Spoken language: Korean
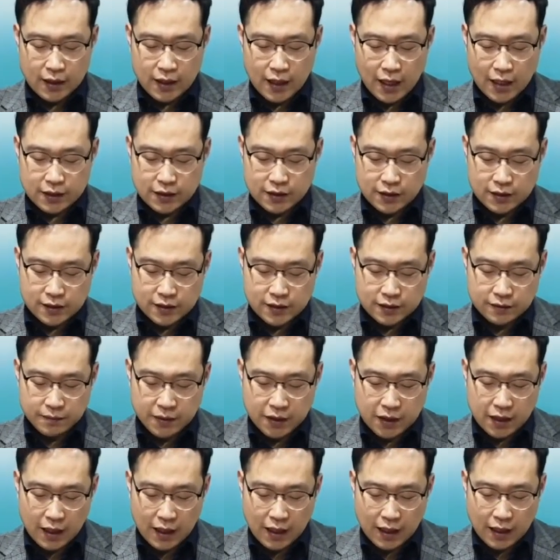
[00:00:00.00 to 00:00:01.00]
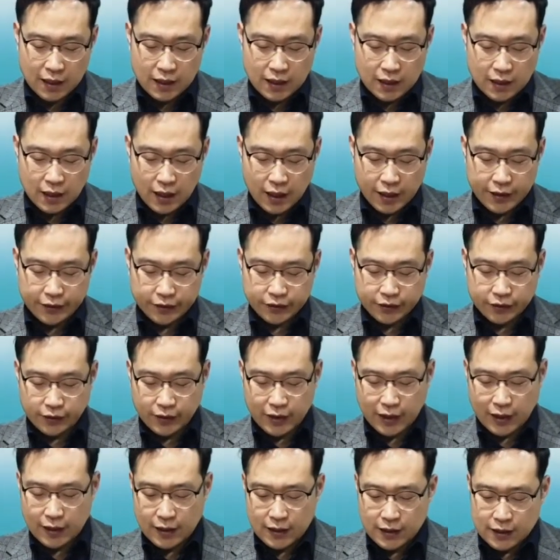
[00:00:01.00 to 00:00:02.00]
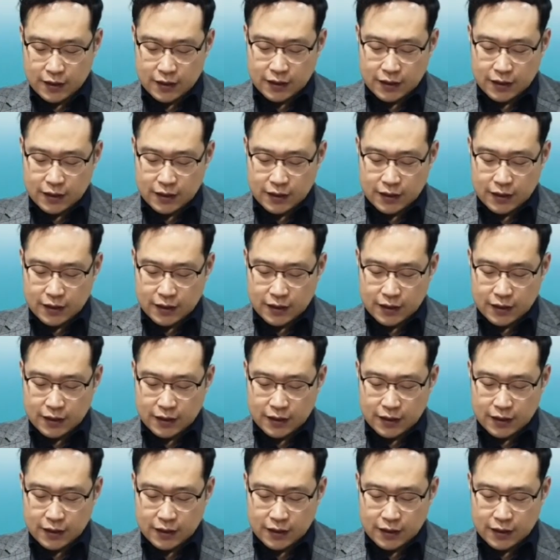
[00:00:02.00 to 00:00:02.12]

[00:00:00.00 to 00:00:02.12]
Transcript: 하셨음이라 하였더라.